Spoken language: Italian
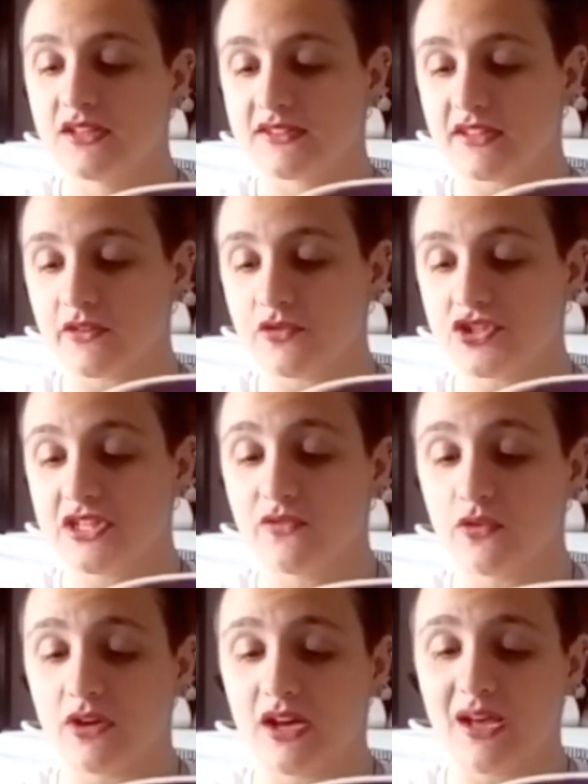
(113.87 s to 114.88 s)
Se
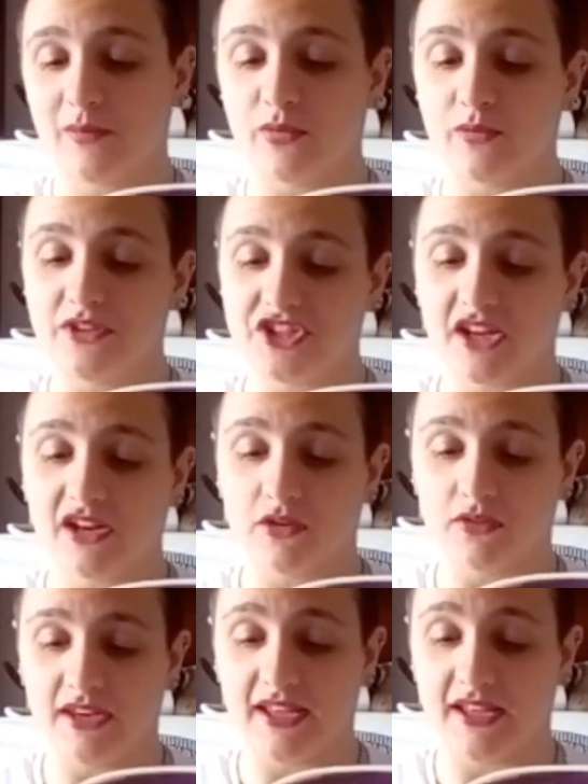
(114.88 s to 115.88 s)
riuscivo a pomiciare
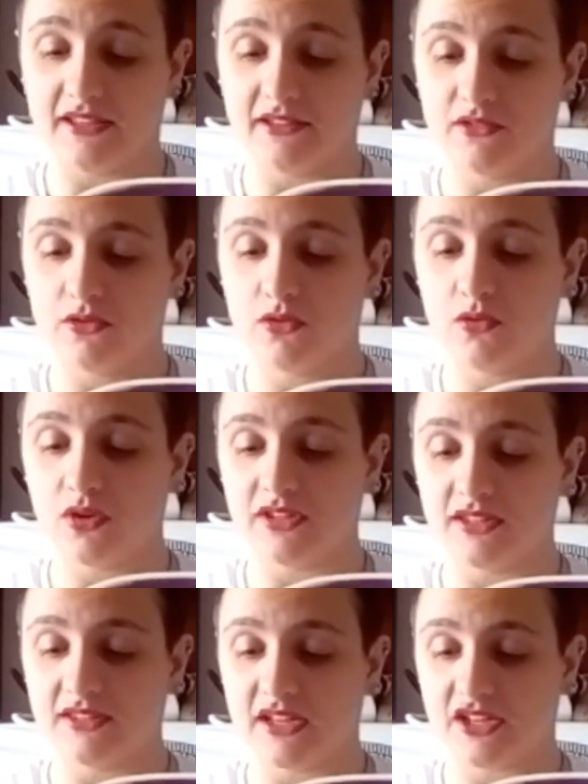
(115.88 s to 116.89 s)
con lei o ad
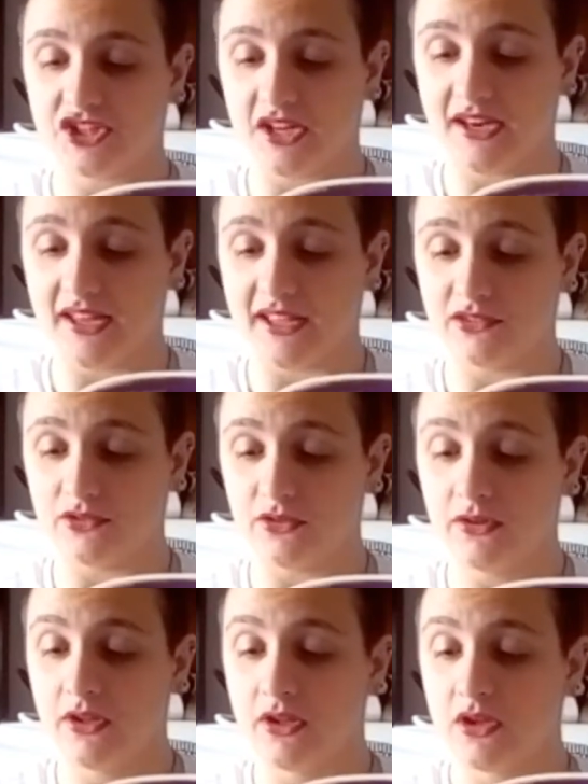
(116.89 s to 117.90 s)
andarci a letto,
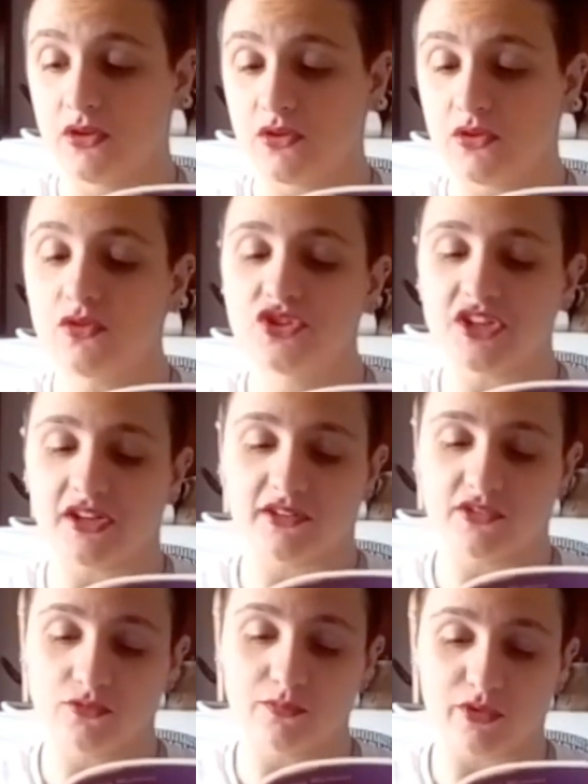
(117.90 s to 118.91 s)
non c'era
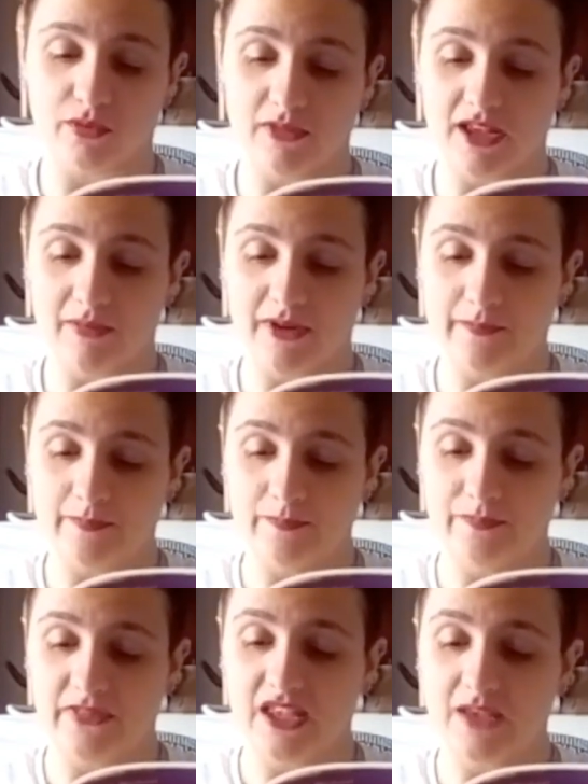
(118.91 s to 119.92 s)
nessun problema
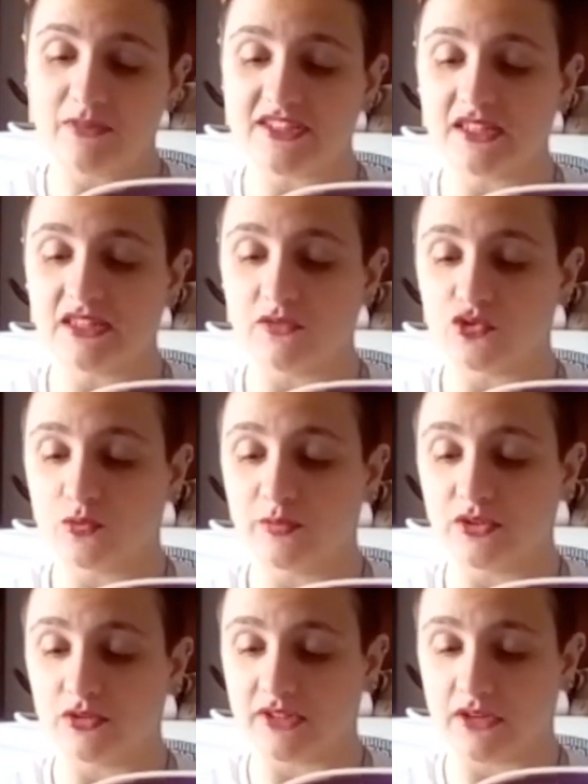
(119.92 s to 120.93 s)
e mi sentivo
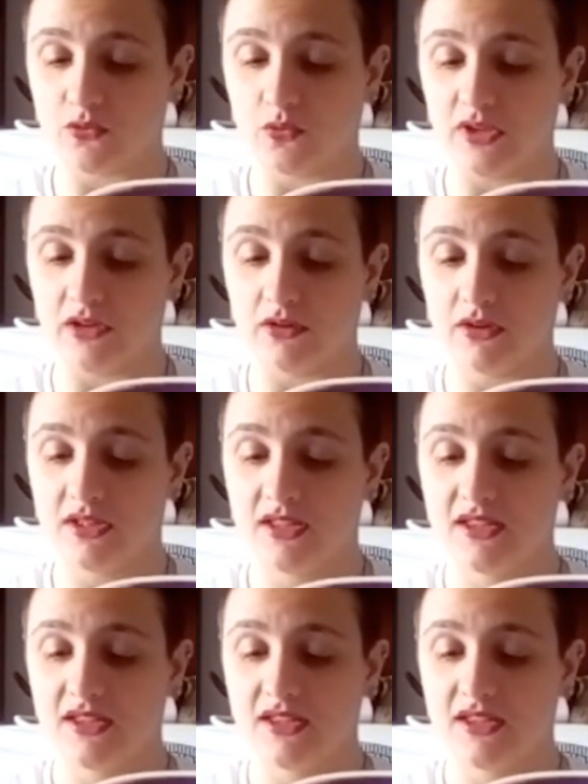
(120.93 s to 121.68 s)
subito tranquillo,